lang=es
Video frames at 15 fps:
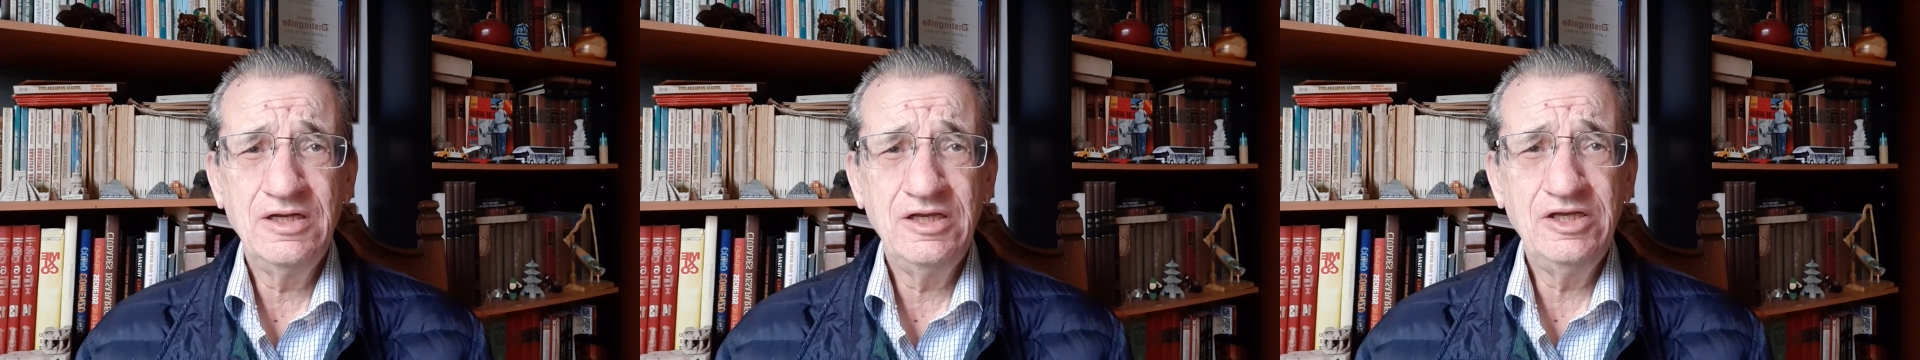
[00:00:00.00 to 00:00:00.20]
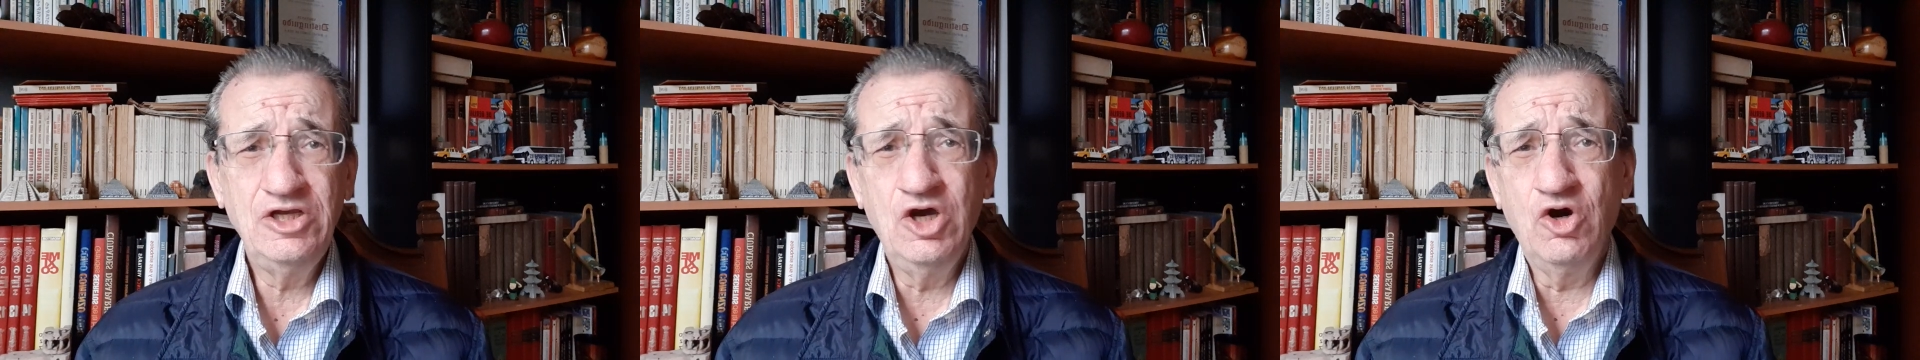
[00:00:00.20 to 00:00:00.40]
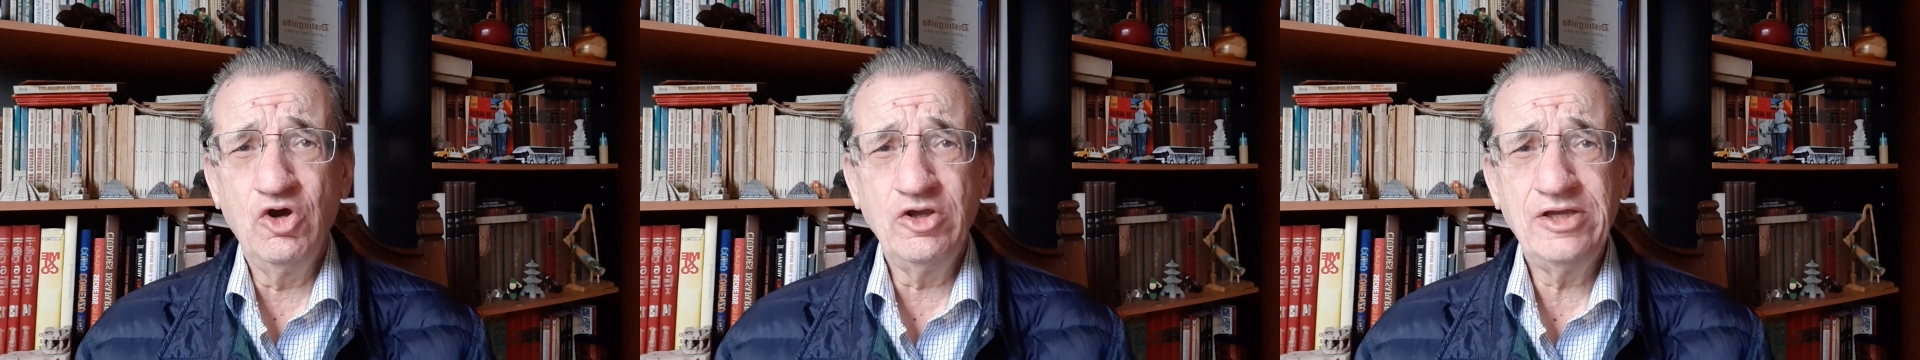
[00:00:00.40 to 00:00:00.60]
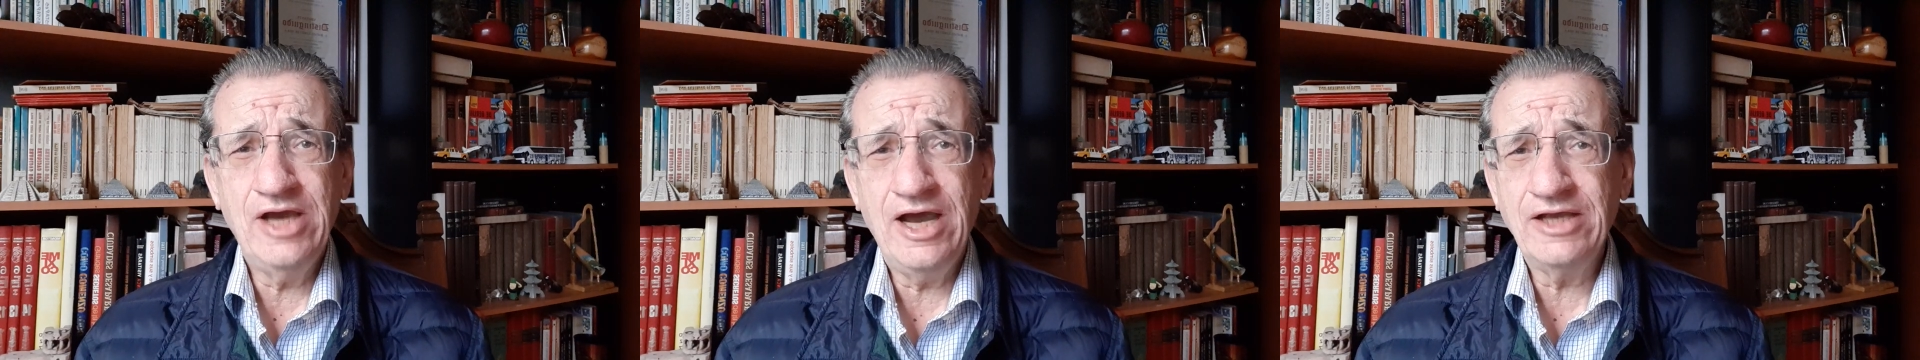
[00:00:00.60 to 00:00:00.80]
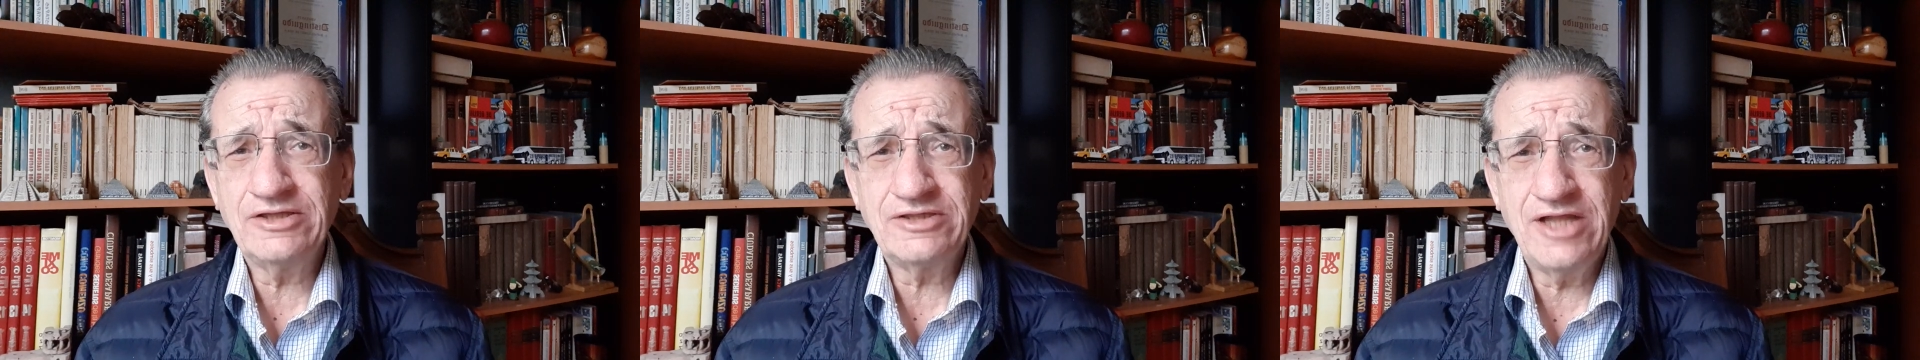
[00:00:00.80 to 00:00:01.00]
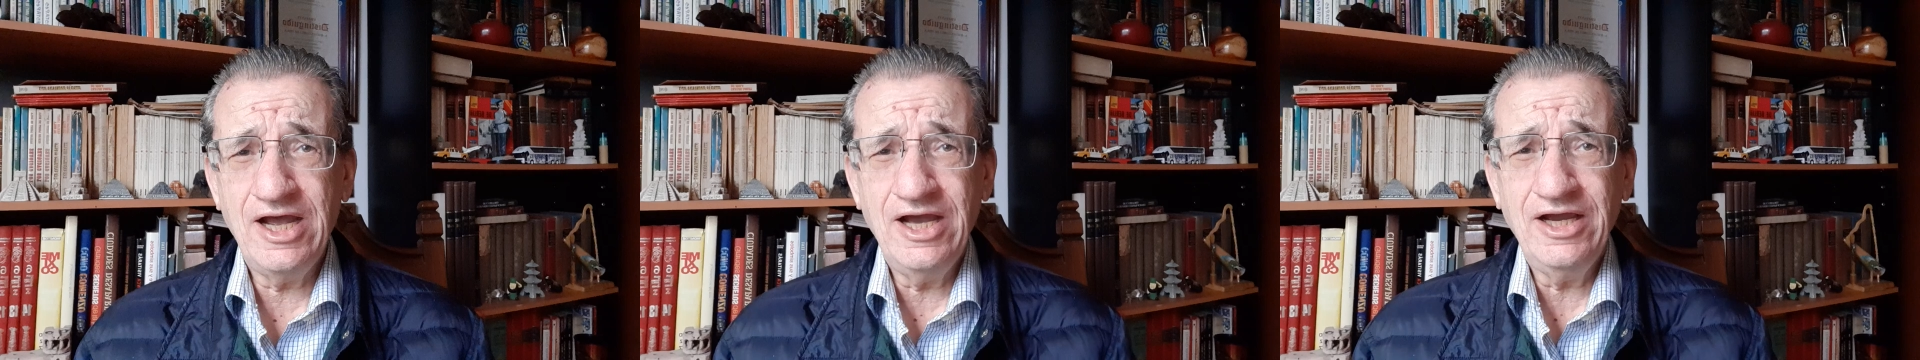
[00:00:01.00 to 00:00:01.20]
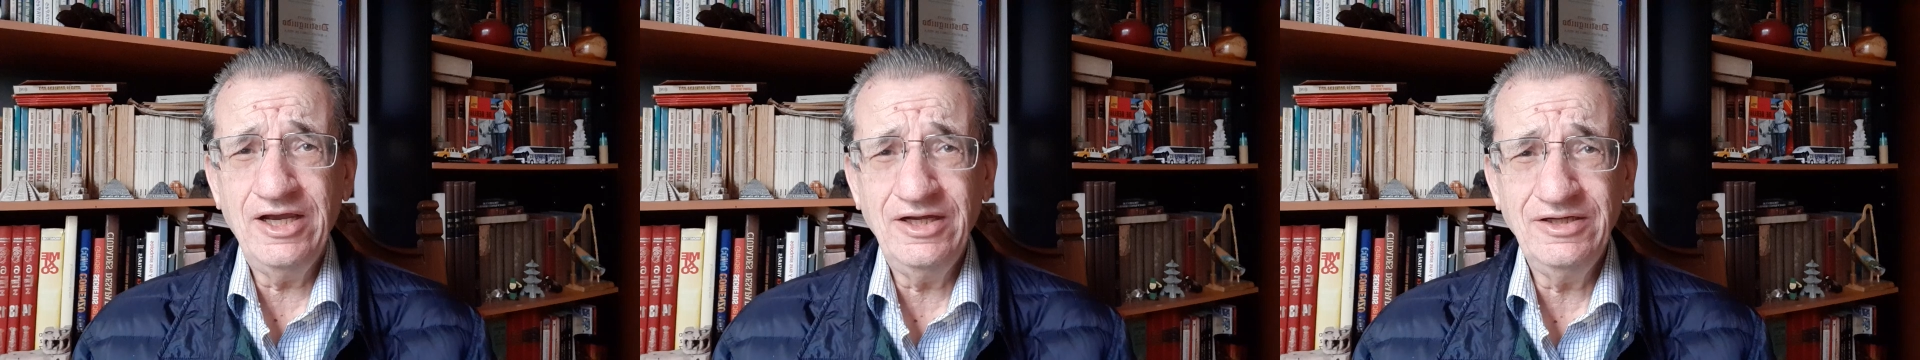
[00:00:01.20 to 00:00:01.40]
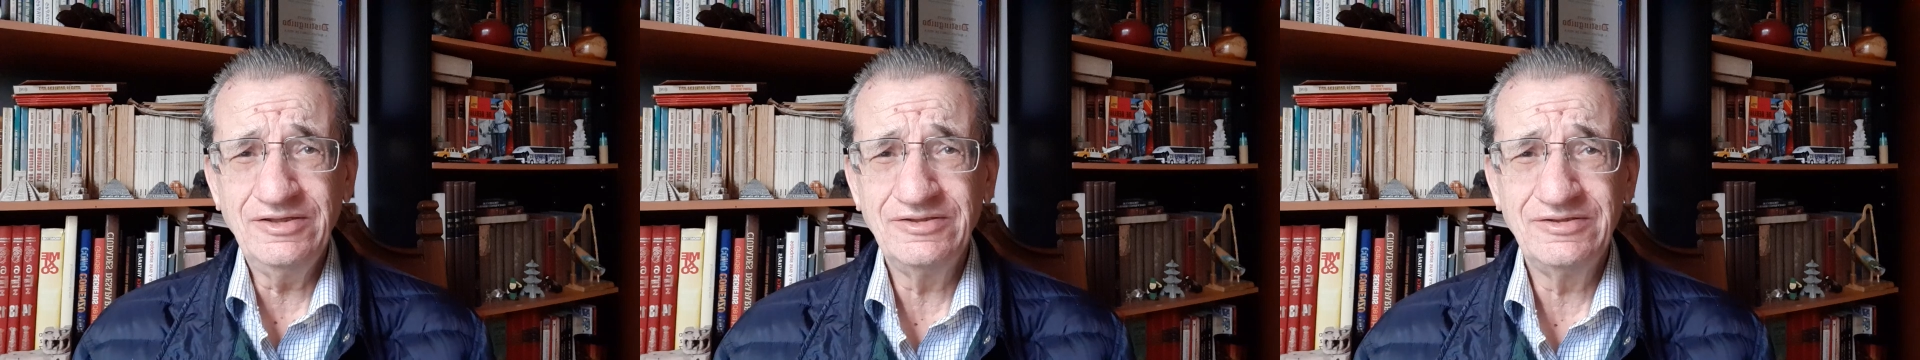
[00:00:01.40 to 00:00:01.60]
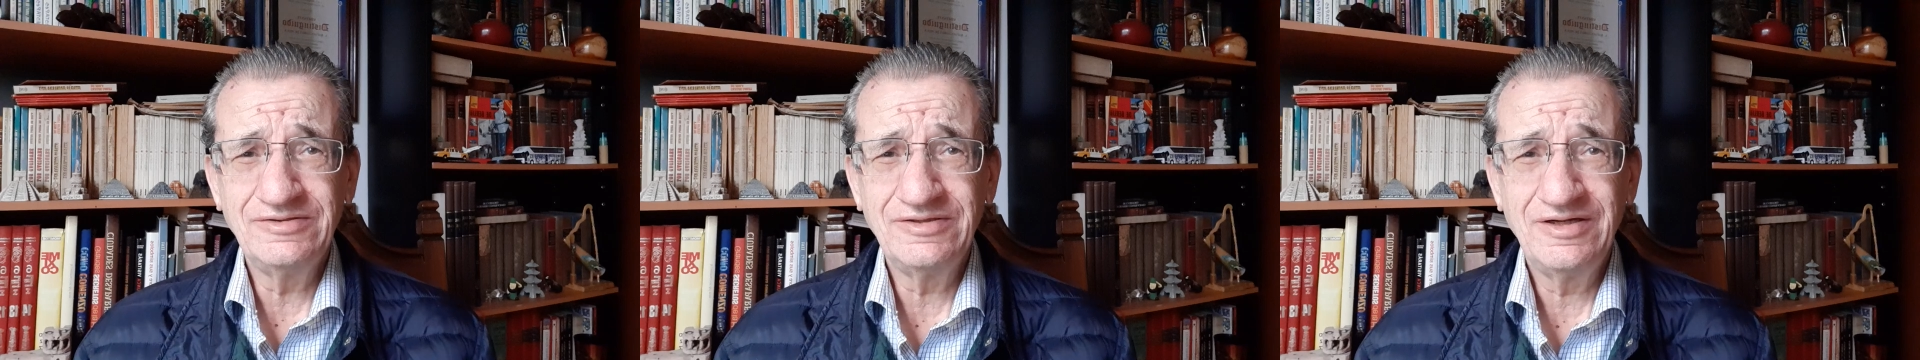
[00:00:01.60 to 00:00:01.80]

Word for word: y hoy ya está